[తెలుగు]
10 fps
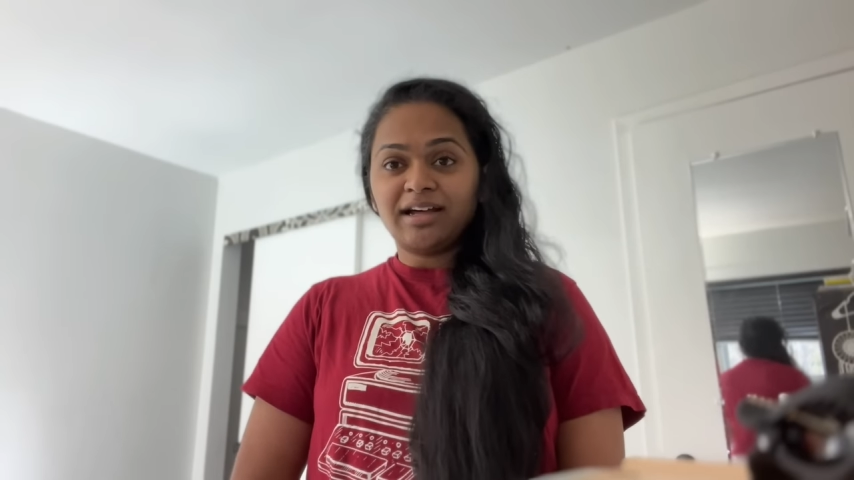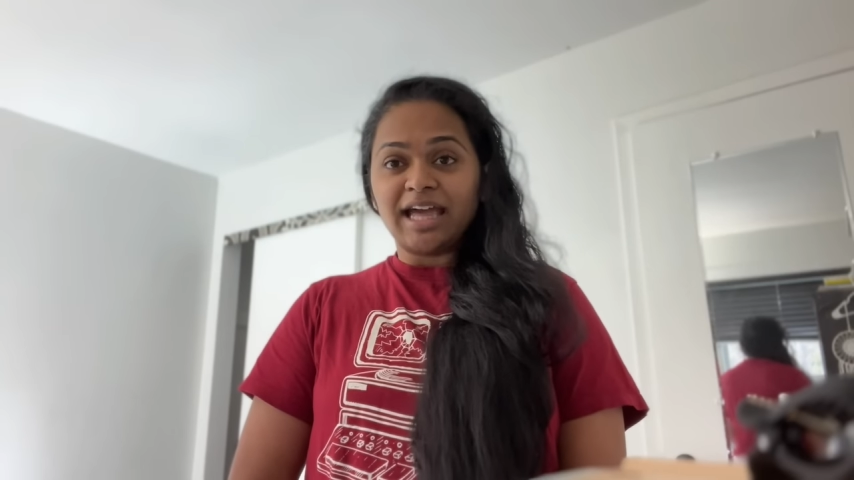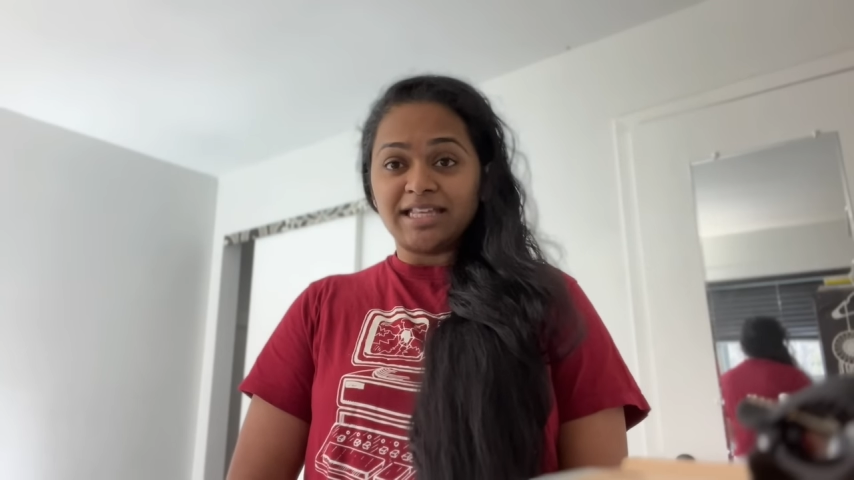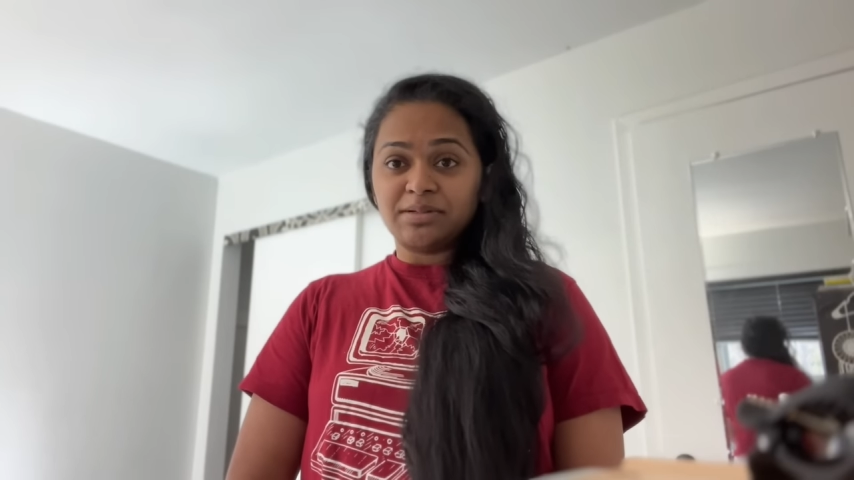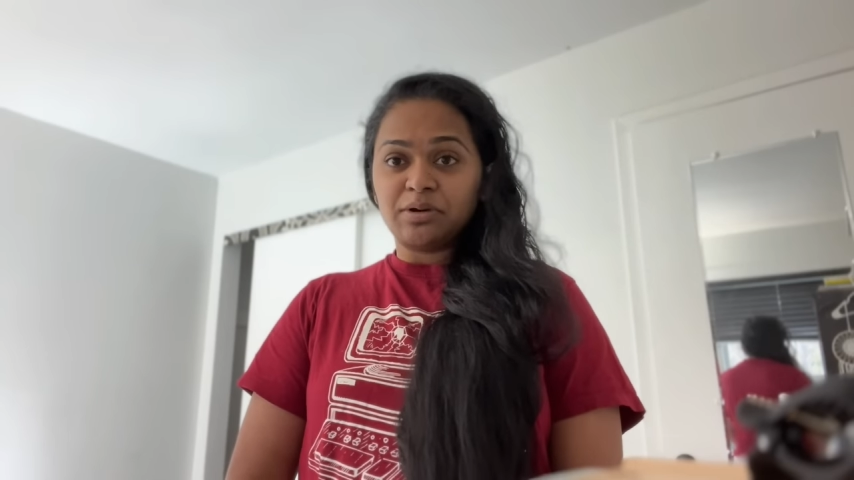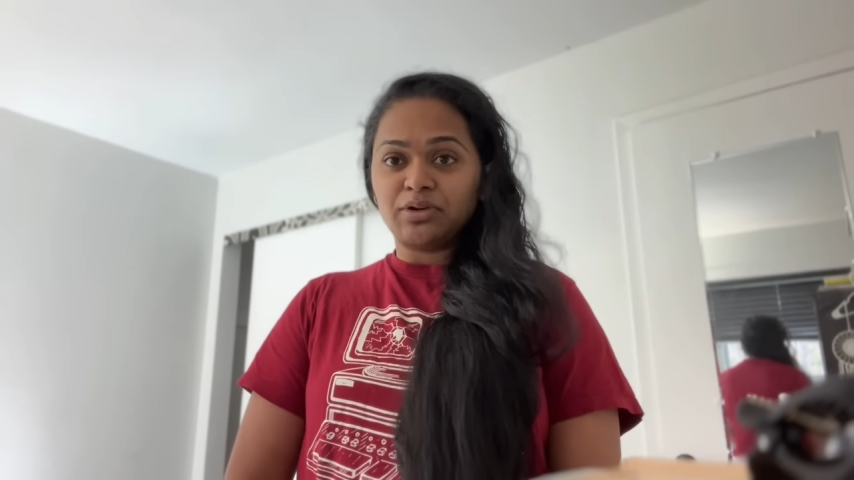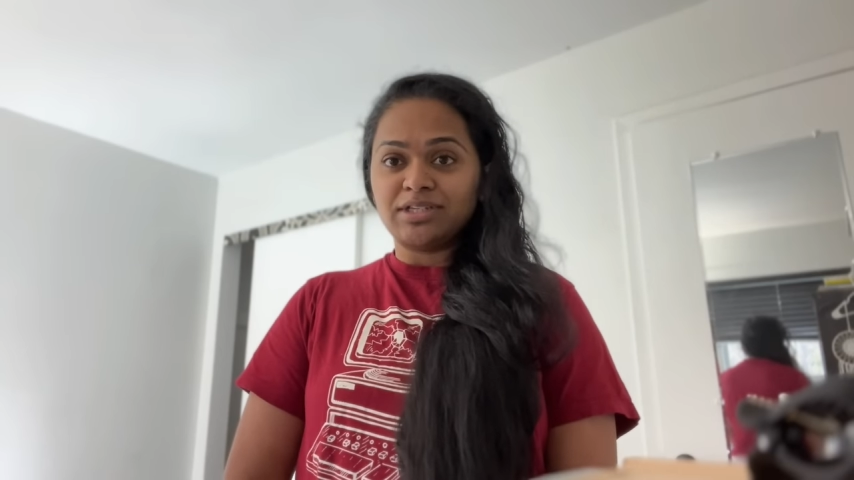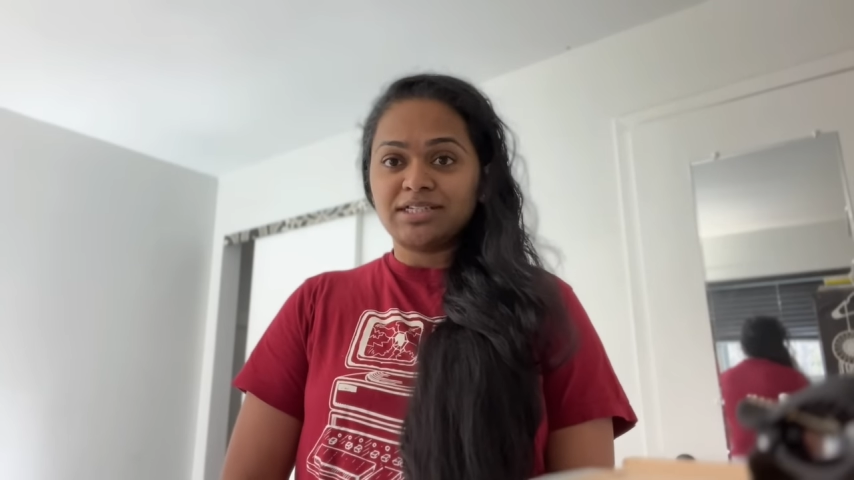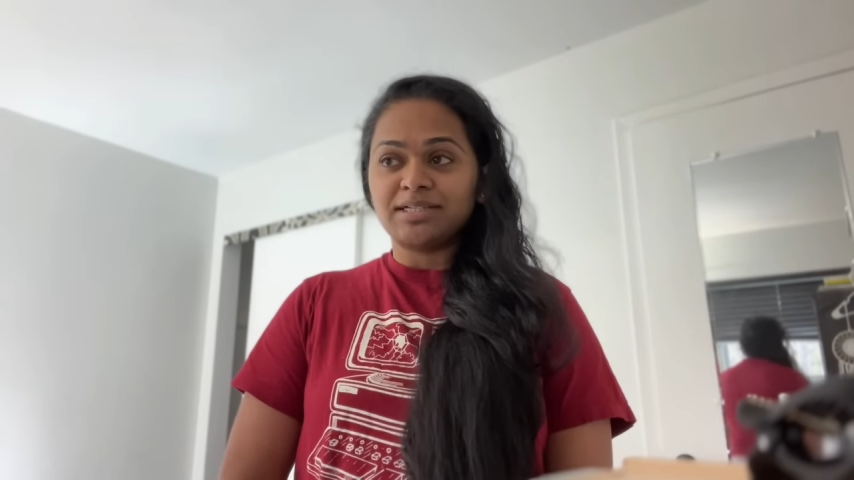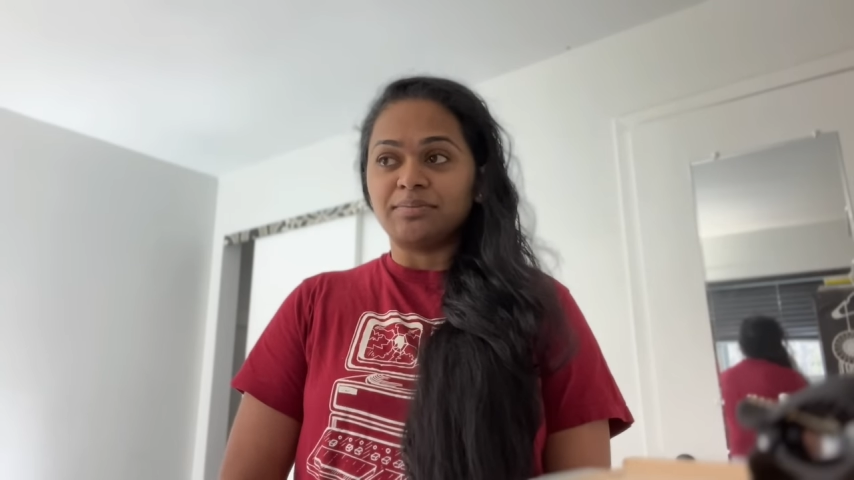ఎగ్జామ్
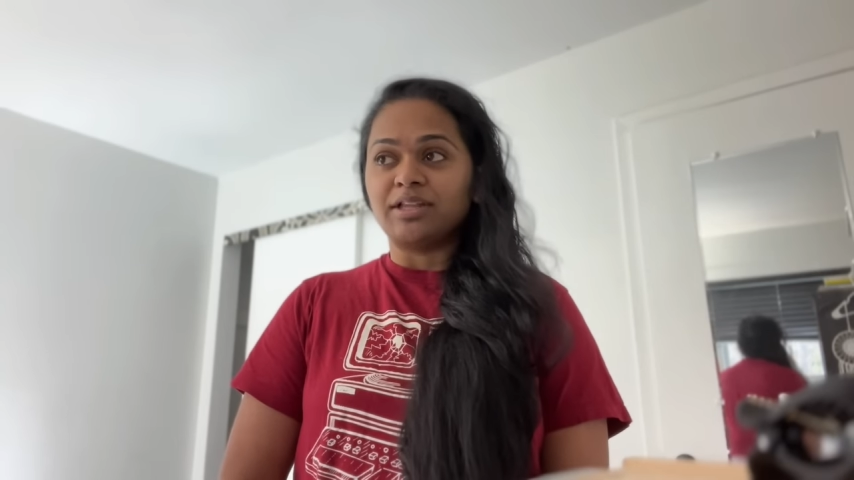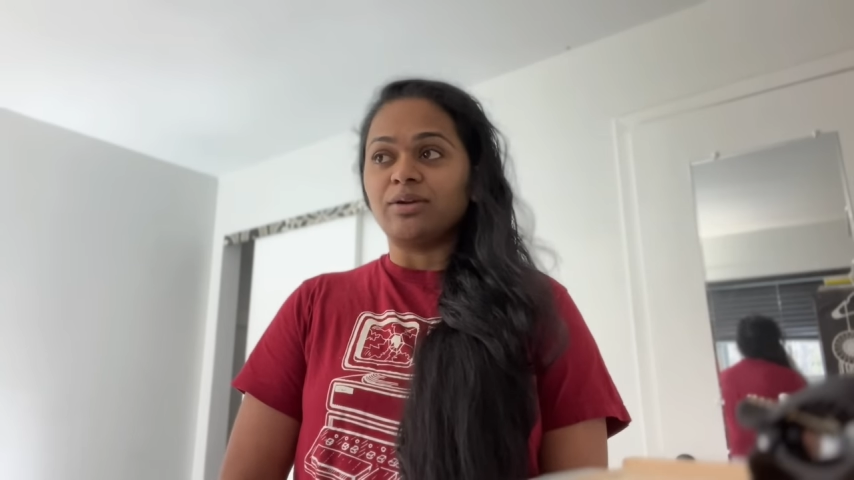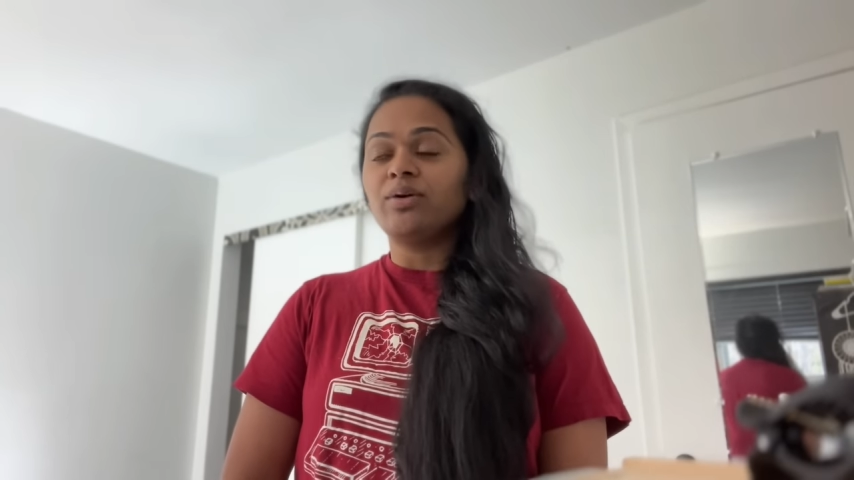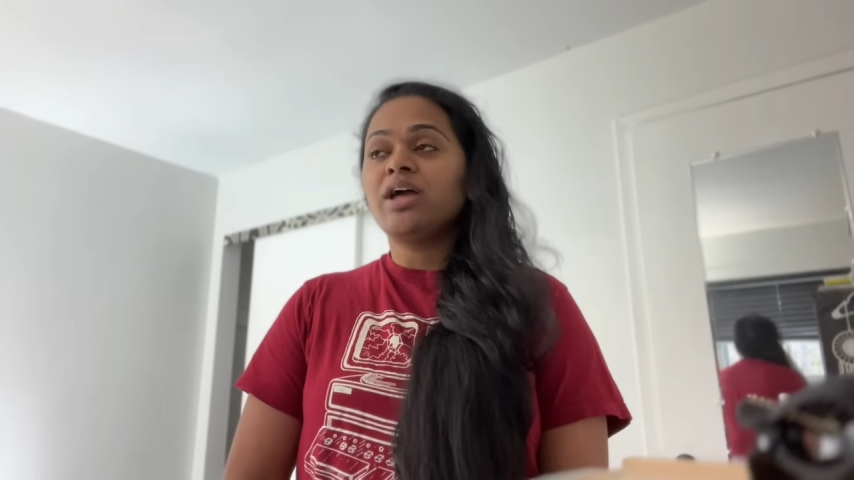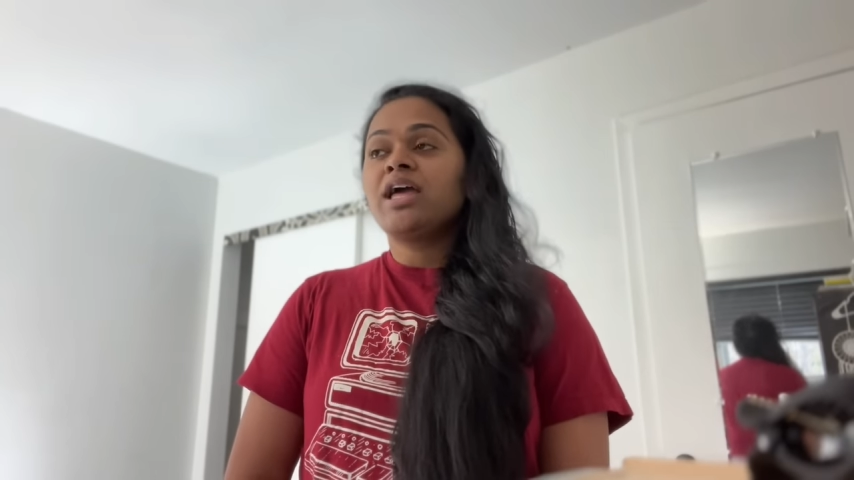గురించి చెప్తాను